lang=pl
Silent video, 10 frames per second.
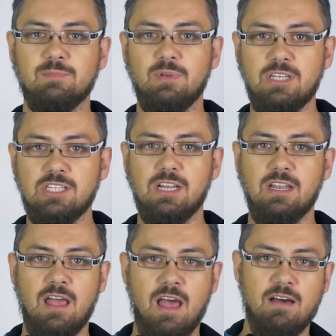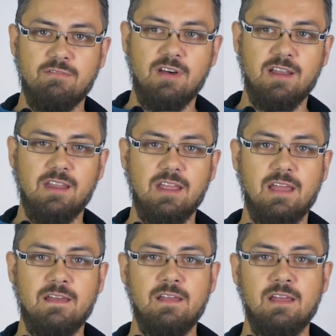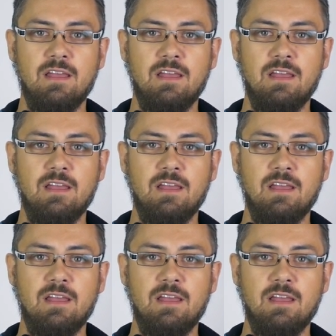zmęczenia, awarie